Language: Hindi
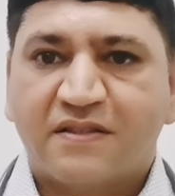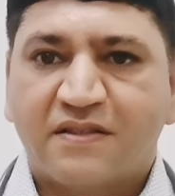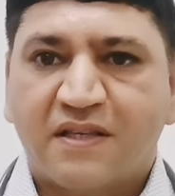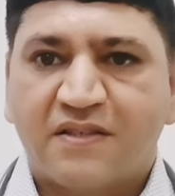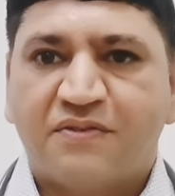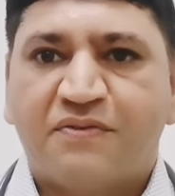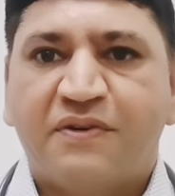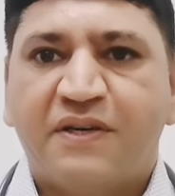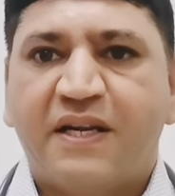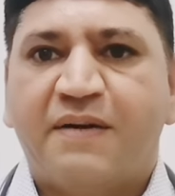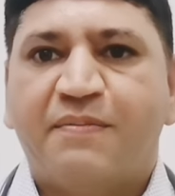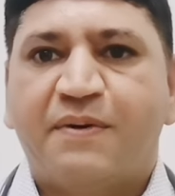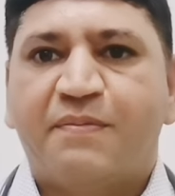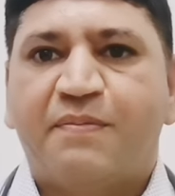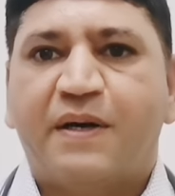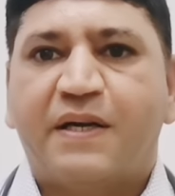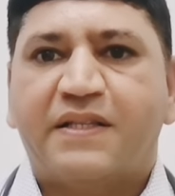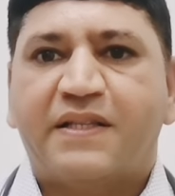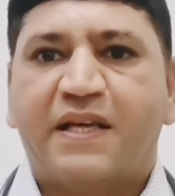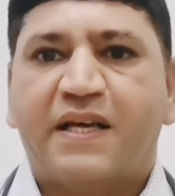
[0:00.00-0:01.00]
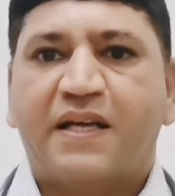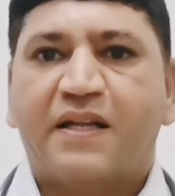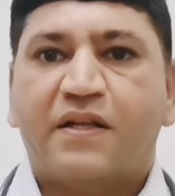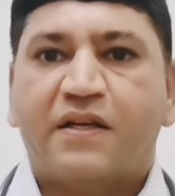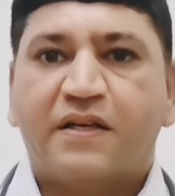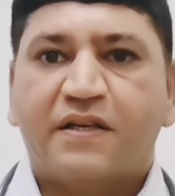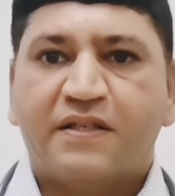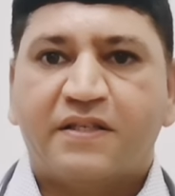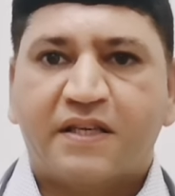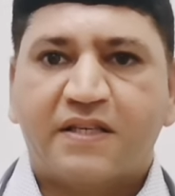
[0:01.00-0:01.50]
तस्वीरें भी भेजते हैं
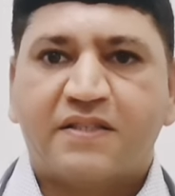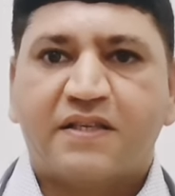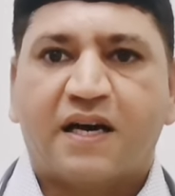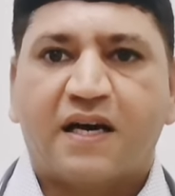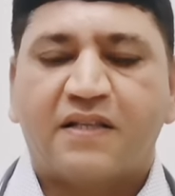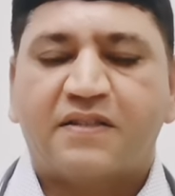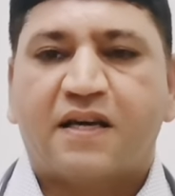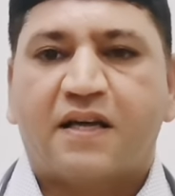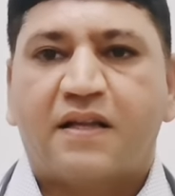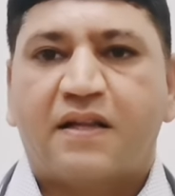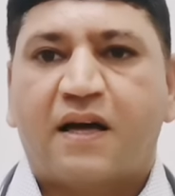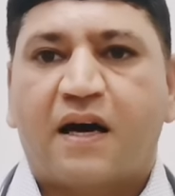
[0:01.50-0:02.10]
इसके साथ साथ